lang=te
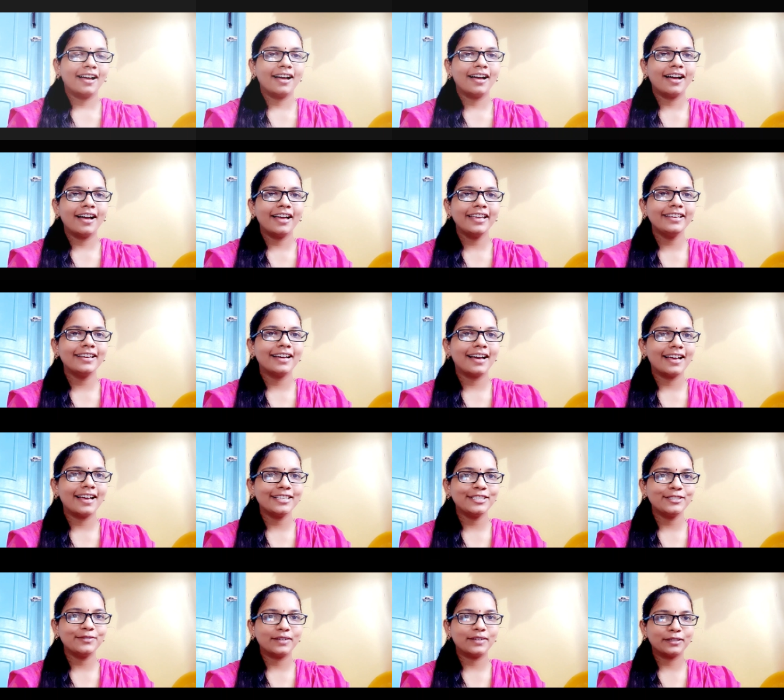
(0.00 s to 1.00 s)
హాయ్
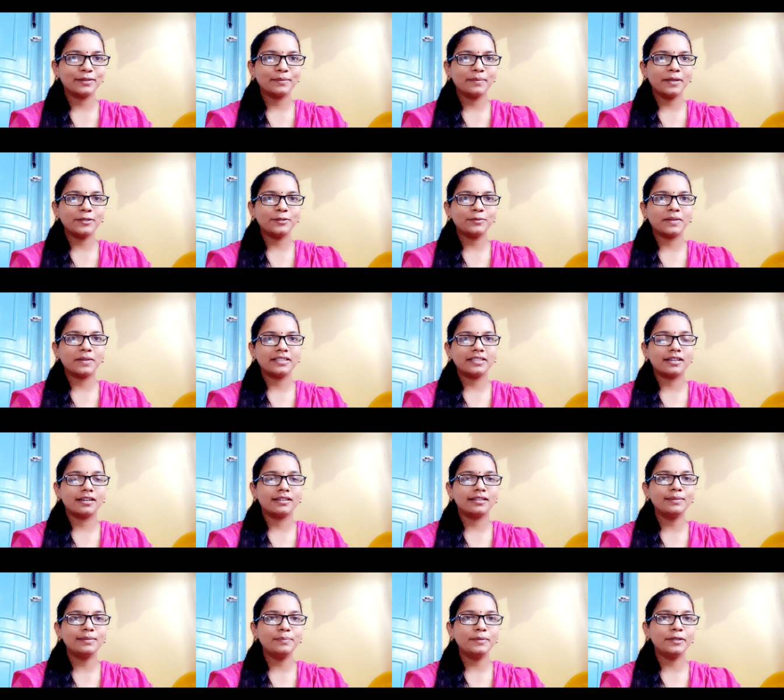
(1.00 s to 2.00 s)
గాయస్ వెల్కమ్ బ్యాక్ టు మై
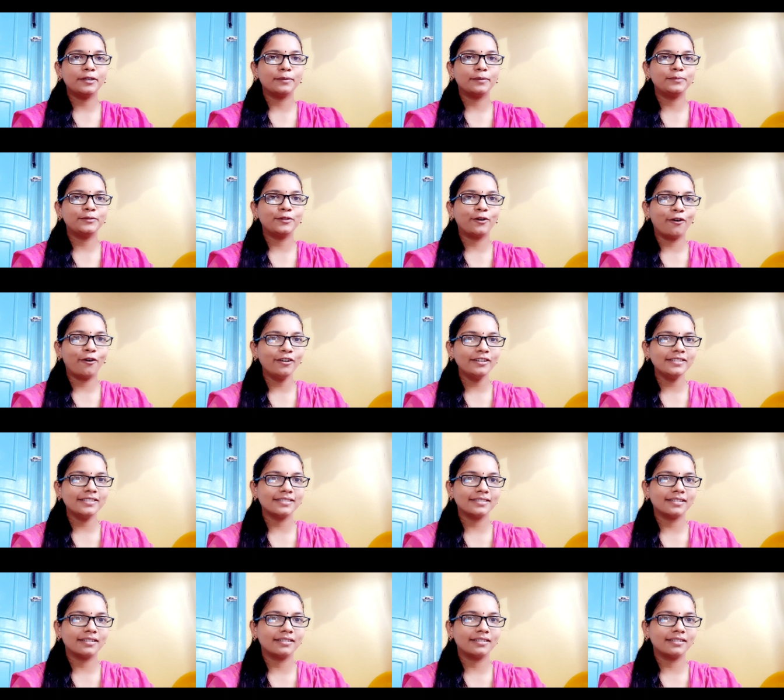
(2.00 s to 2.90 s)
ఛానల్ పికప్ థాట్స్